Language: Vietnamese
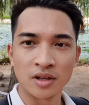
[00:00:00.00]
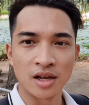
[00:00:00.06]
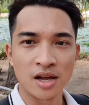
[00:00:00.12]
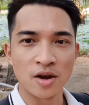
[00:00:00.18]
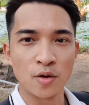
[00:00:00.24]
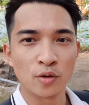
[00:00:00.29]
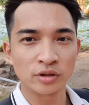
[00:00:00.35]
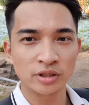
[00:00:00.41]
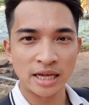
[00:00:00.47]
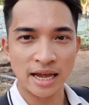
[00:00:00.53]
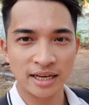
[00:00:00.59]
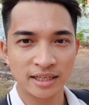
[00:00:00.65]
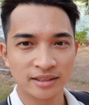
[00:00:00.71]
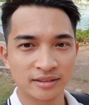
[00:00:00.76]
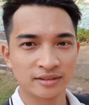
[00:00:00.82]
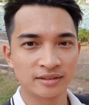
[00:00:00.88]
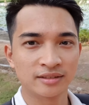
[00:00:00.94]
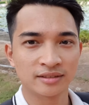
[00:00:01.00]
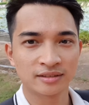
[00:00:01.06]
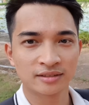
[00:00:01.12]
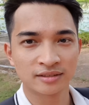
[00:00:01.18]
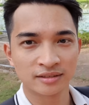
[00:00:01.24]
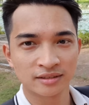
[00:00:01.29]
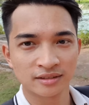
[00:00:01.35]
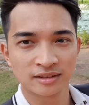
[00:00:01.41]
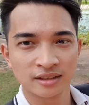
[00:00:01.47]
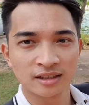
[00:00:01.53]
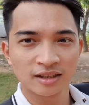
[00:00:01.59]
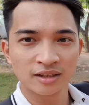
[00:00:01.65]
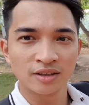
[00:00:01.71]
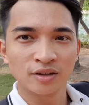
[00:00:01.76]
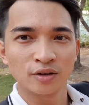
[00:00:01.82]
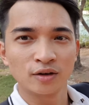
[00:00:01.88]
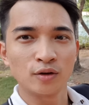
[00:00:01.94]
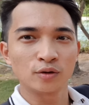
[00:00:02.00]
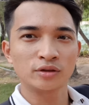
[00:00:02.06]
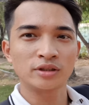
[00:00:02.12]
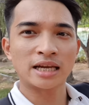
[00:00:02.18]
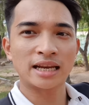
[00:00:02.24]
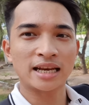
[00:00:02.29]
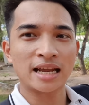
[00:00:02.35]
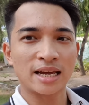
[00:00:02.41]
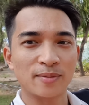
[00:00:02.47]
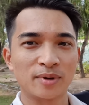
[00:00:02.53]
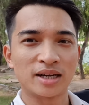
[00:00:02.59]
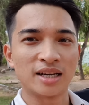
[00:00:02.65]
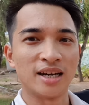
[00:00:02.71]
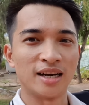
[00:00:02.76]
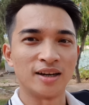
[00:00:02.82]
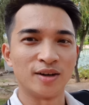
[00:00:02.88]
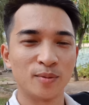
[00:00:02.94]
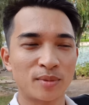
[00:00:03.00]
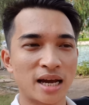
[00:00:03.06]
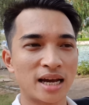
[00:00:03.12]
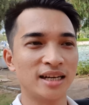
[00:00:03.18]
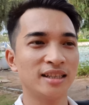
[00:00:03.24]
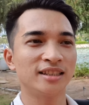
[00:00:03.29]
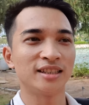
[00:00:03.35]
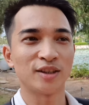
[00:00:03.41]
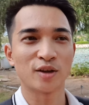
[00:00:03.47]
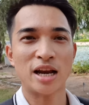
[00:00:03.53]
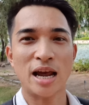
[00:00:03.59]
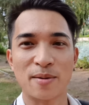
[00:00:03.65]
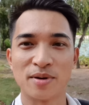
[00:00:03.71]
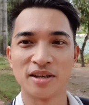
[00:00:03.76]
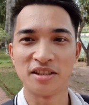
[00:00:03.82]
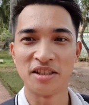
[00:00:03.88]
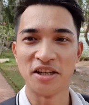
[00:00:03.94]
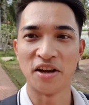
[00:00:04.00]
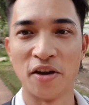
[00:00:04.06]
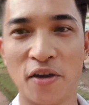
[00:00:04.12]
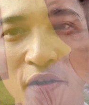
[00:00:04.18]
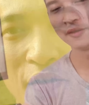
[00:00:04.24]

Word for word: Này hồ sen. Hồ sen này mà nở hôm nay nữa thì nó đẹp hơn nhiều.